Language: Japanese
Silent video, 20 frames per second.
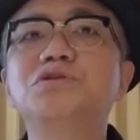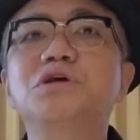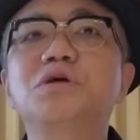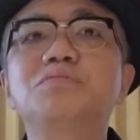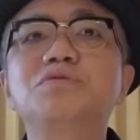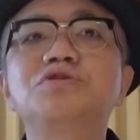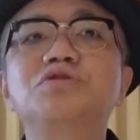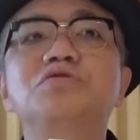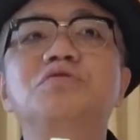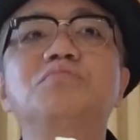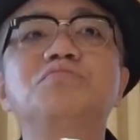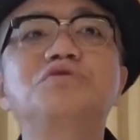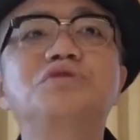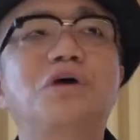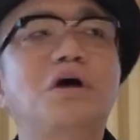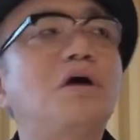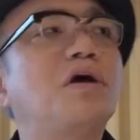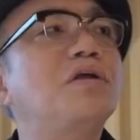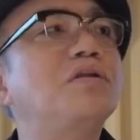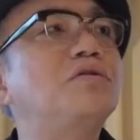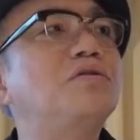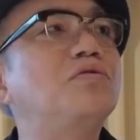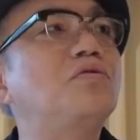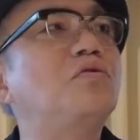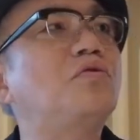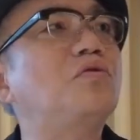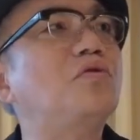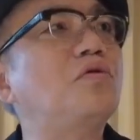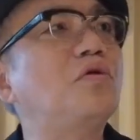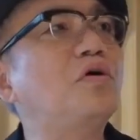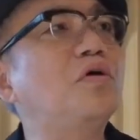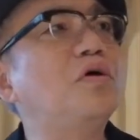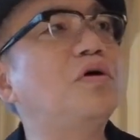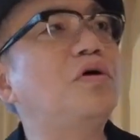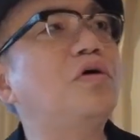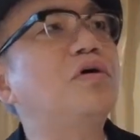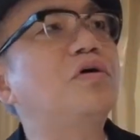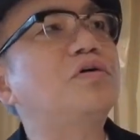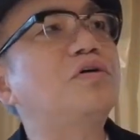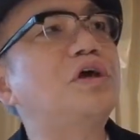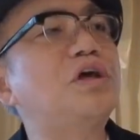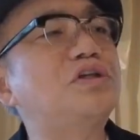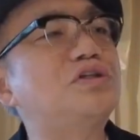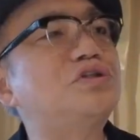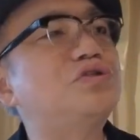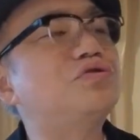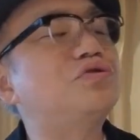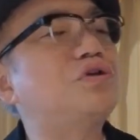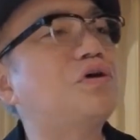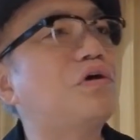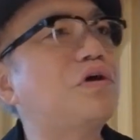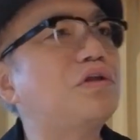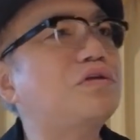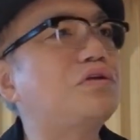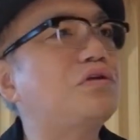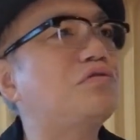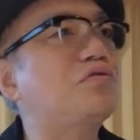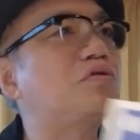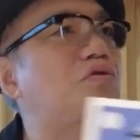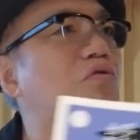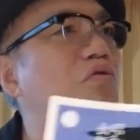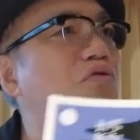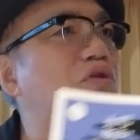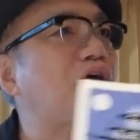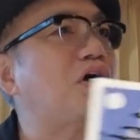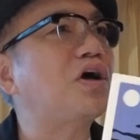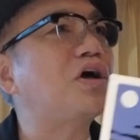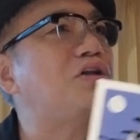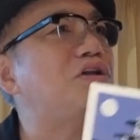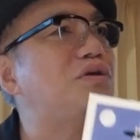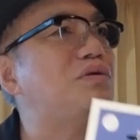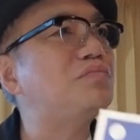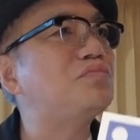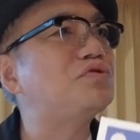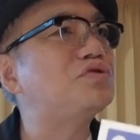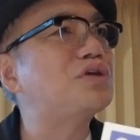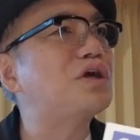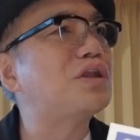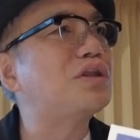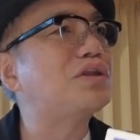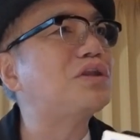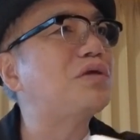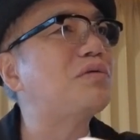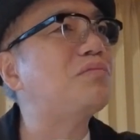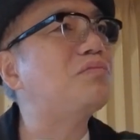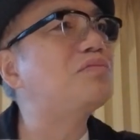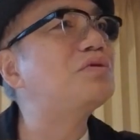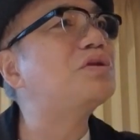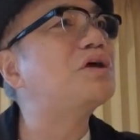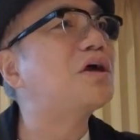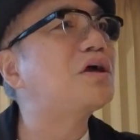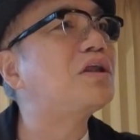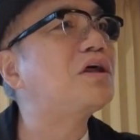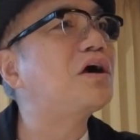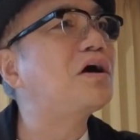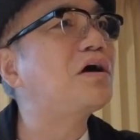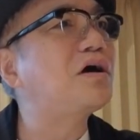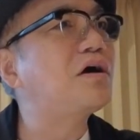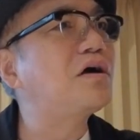上勉さんの編集者をやってる時お互いにぶつかってるみたいな、うんう